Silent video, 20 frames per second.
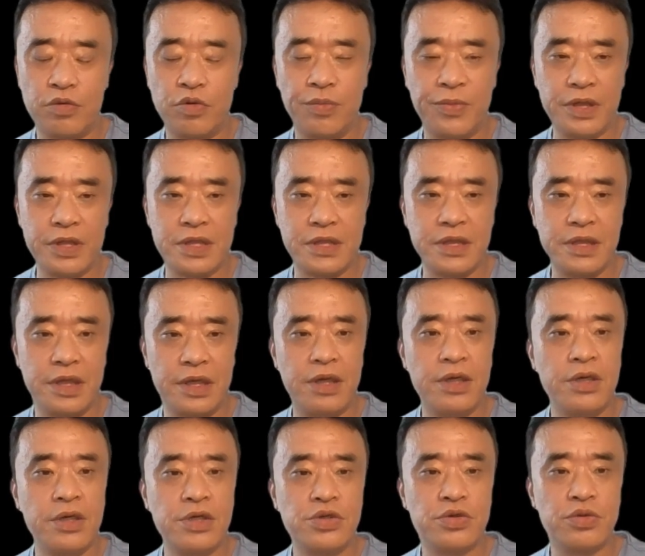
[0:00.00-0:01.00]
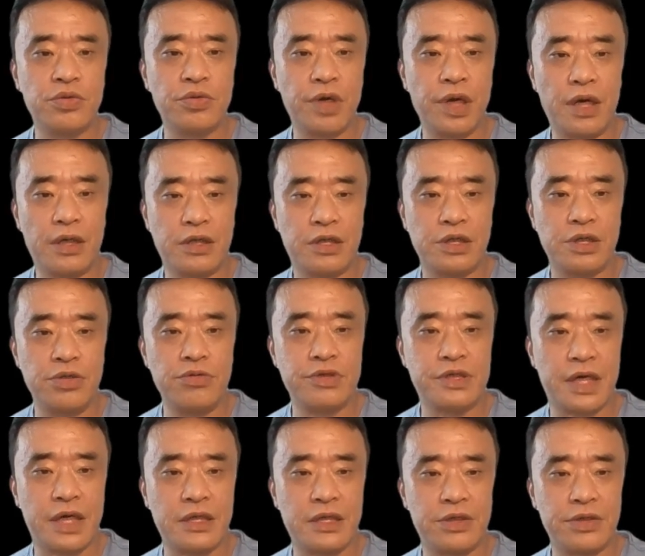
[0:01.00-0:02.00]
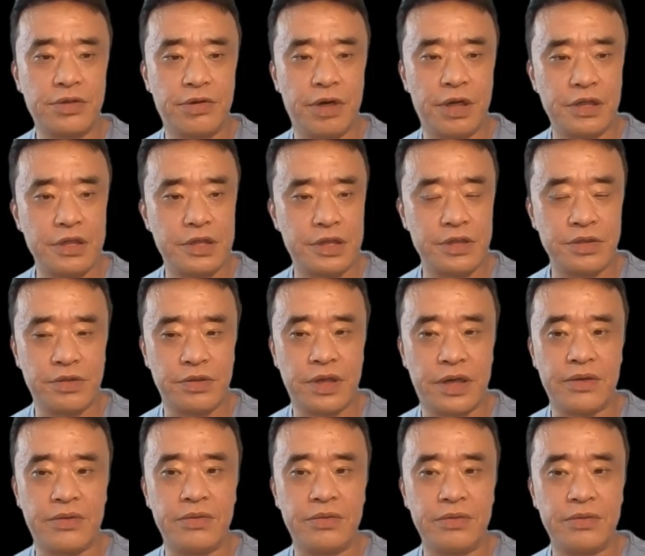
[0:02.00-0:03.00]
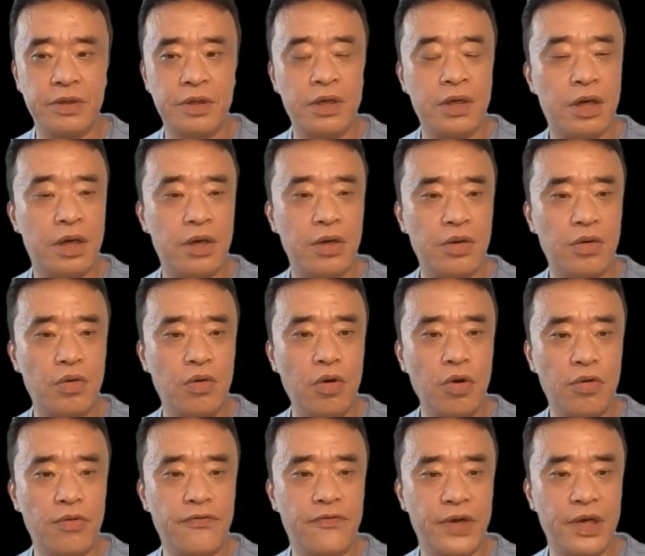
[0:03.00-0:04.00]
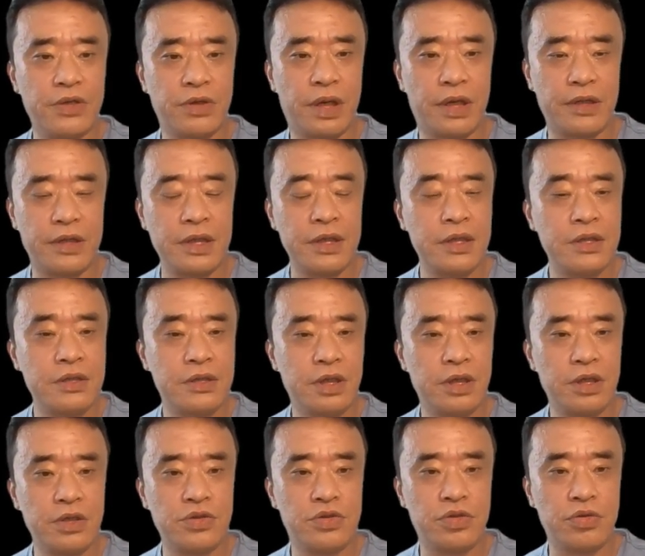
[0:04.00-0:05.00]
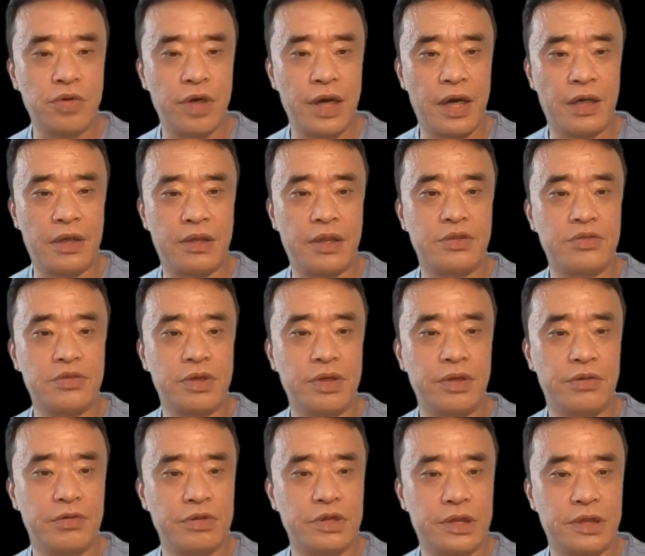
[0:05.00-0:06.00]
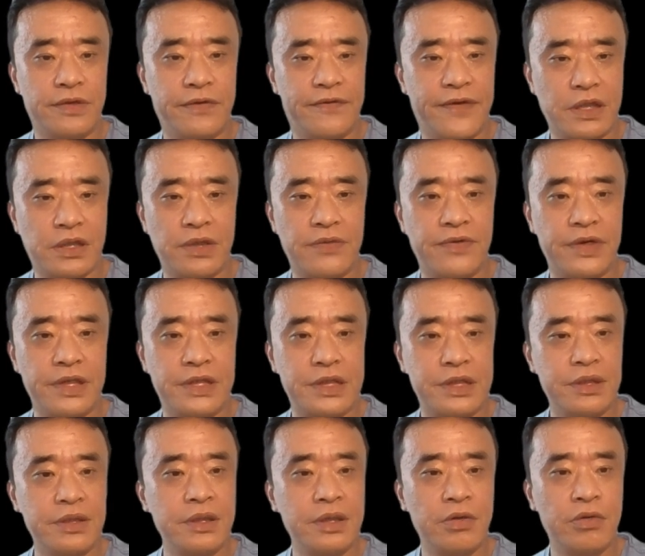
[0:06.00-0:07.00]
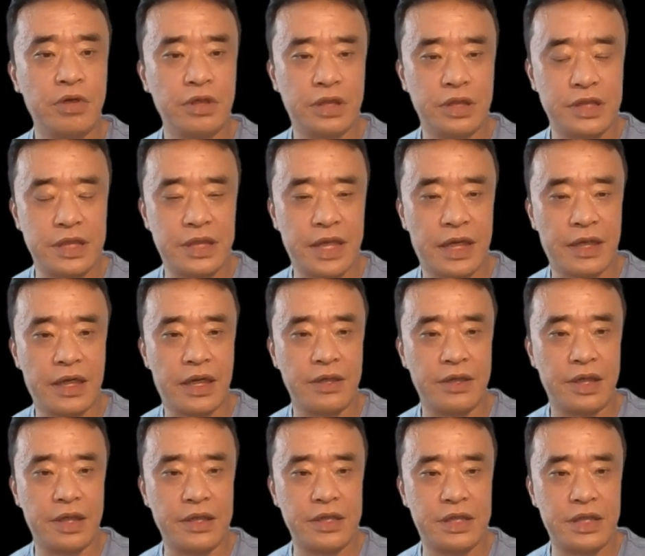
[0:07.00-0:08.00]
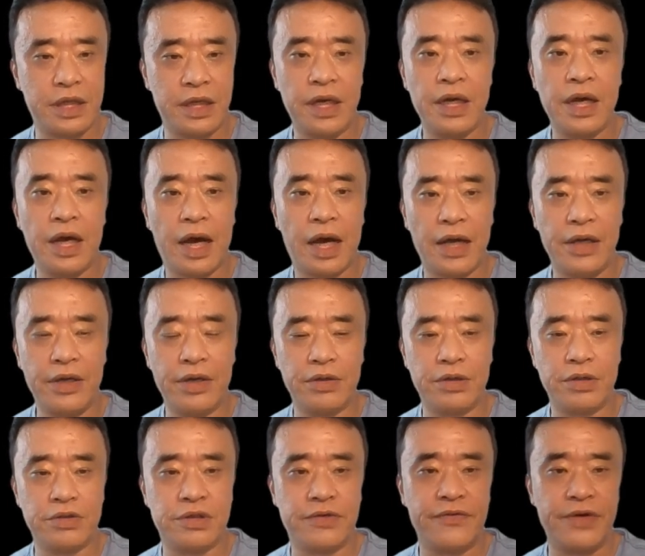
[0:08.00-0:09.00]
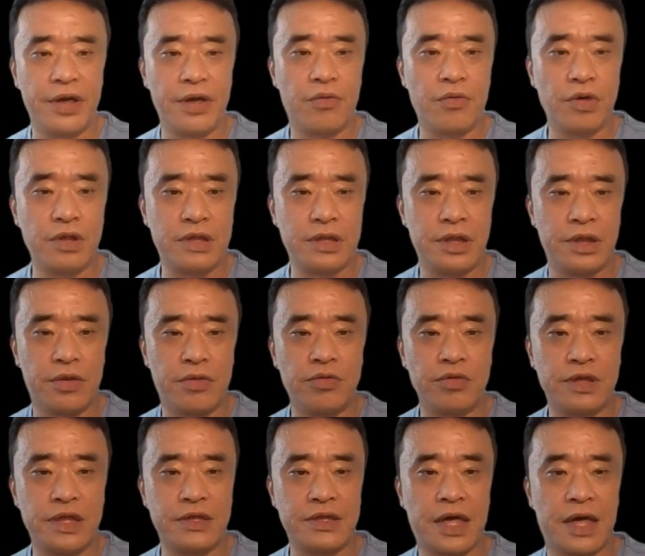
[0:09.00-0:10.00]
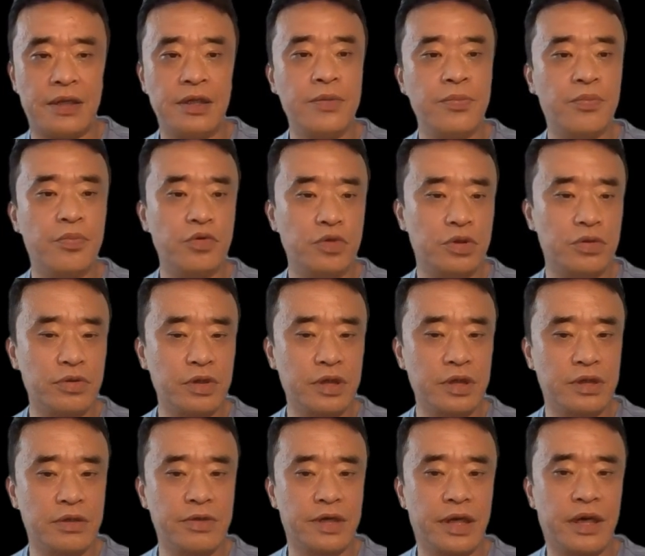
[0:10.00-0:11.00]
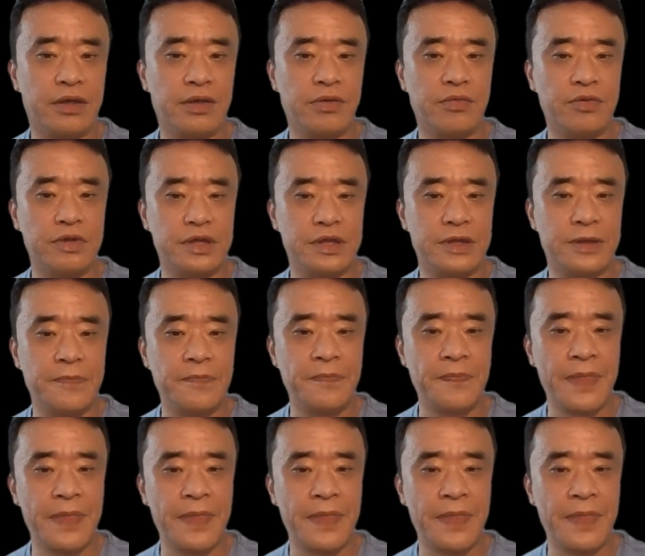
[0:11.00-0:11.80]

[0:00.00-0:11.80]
顾名思义，主要是运载成员进入太空，而货运飞船则主要的作用是发射卫星或者其他的航天器，还有就是为国际空间站补充各种各样的物资。